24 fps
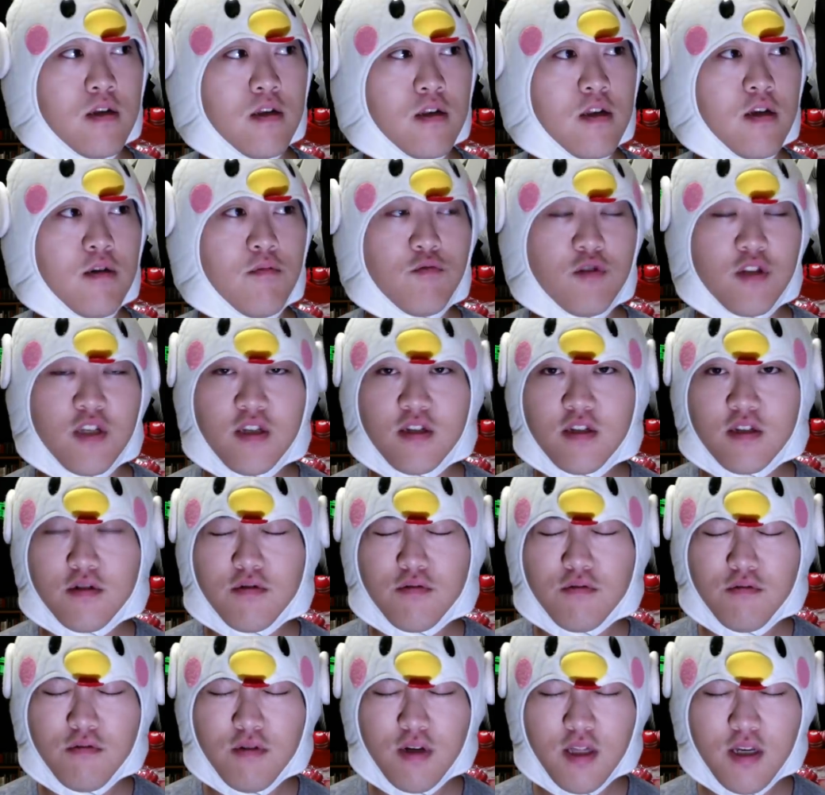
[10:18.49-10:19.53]
だからもう全然そ
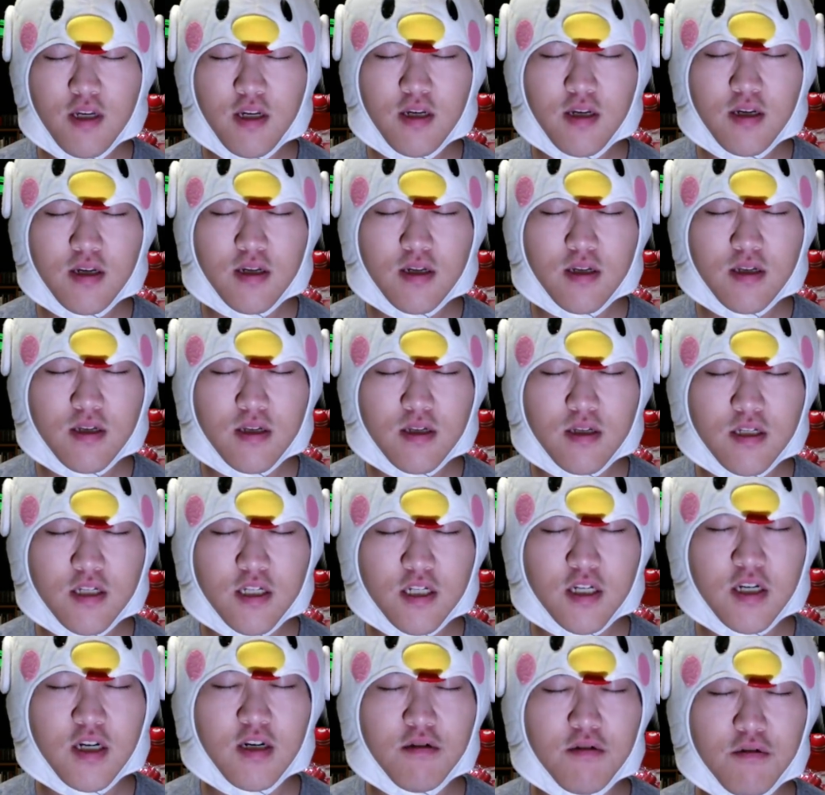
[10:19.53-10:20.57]
こがね、違
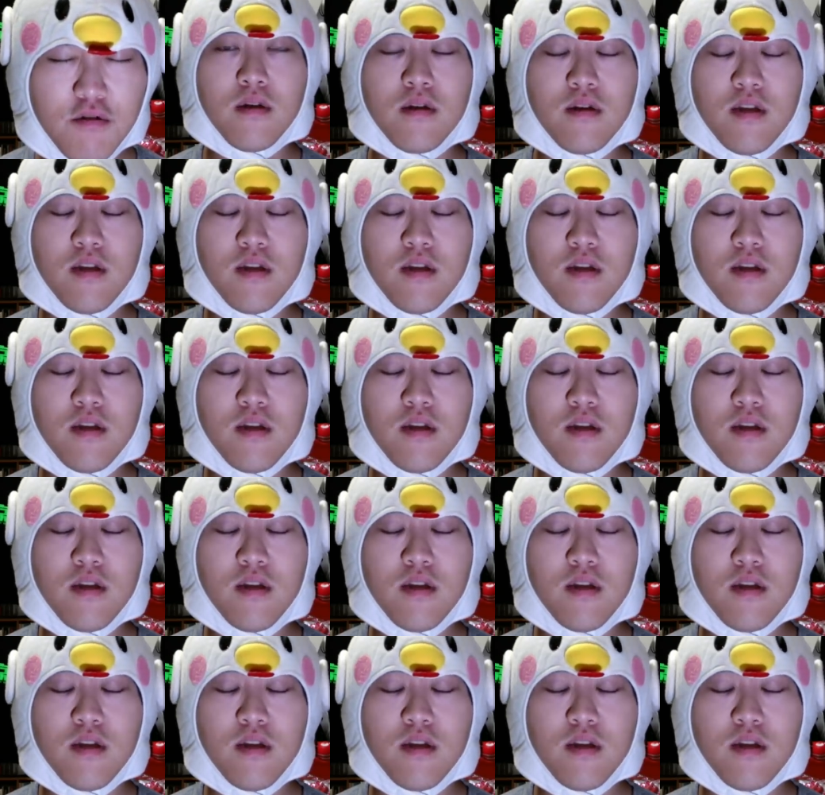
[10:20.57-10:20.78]
うのよ。